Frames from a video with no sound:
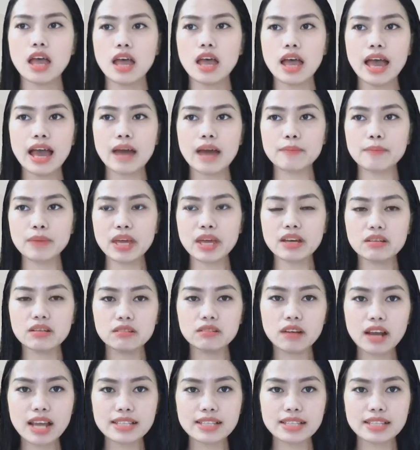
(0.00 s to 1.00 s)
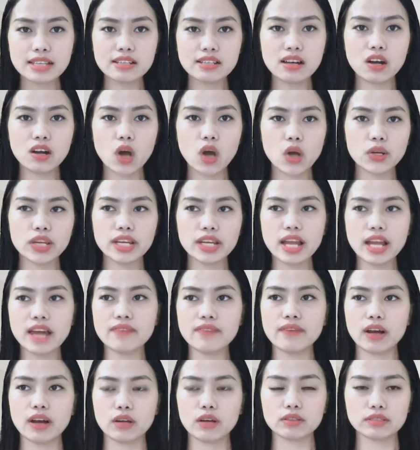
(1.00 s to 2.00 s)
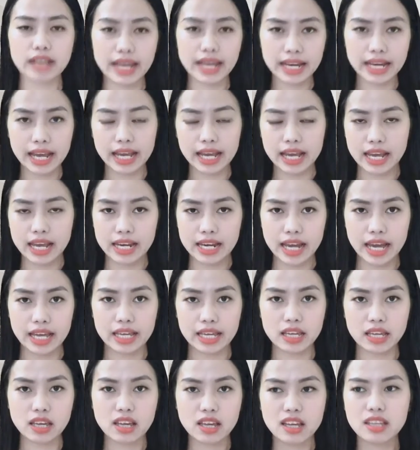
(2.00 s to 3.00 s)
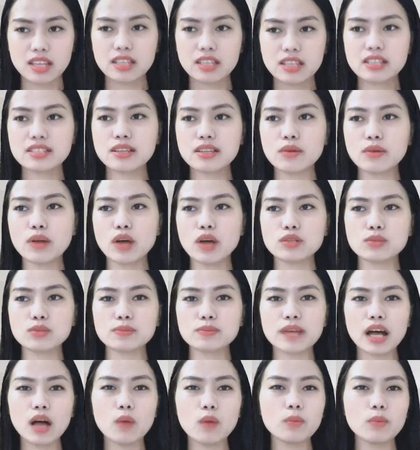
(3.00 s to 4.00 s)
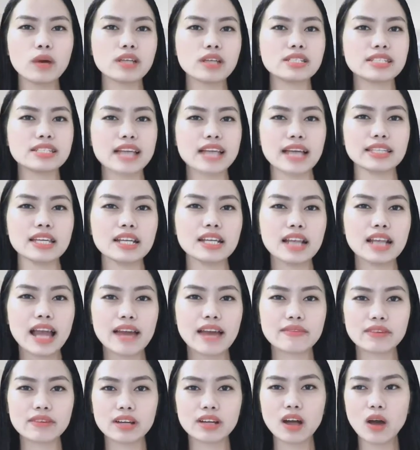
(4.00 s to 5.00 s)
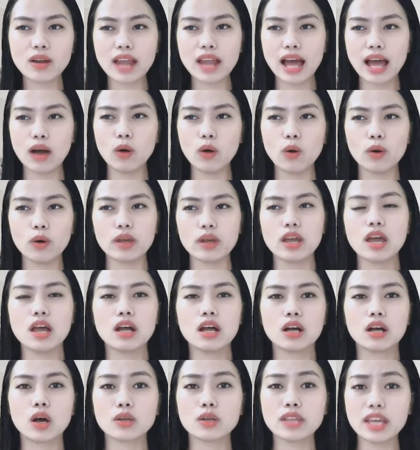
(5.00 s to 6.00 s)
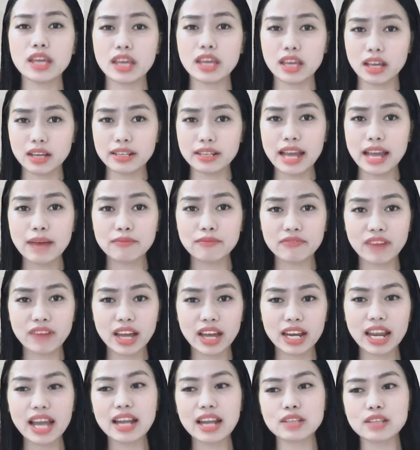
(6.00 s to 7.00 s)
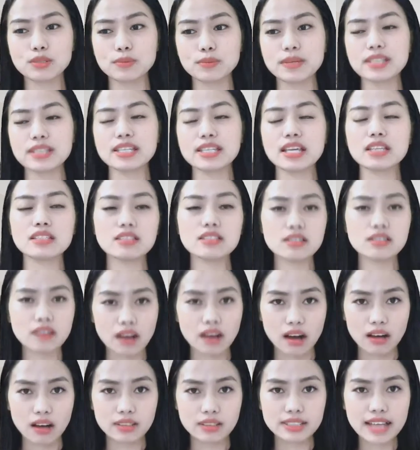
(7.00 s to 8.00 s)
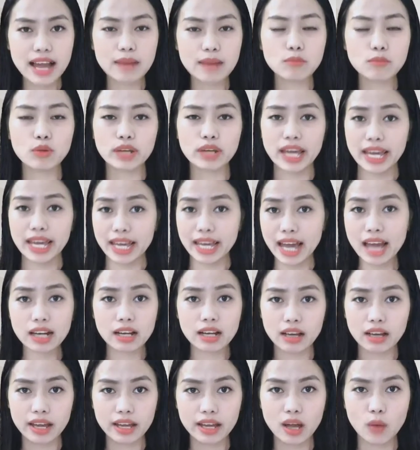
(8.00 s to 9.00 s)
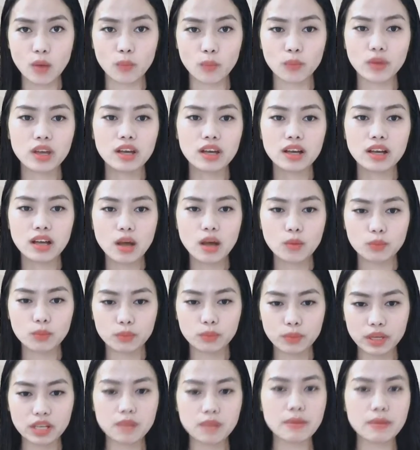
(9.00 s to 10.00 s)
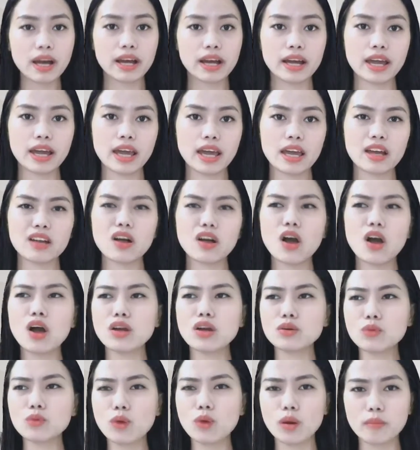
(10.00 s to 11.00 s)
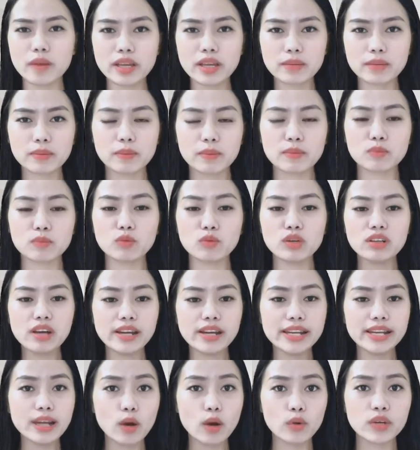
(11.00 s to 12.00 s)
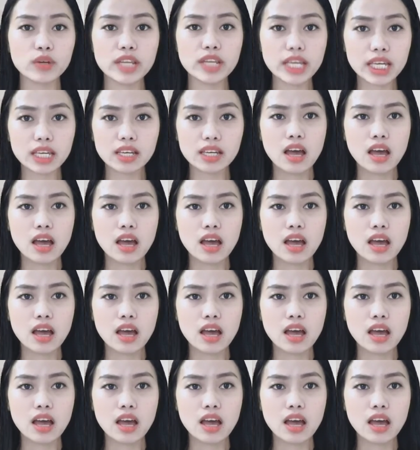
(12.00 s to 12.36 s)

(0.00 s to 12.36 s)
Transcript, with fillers: à mẹ hứa là sẽ đưa con đi đây vào ngày này ngày này nhưng sau đó chúng ta không cần giải thích lại với con là ôi có thể đàm phán lại là chúng ta sẽ sửa sang một ngày khác được hay không không mình cứ mặc kệ con của mình mà mình muốn đưa đi đổi đi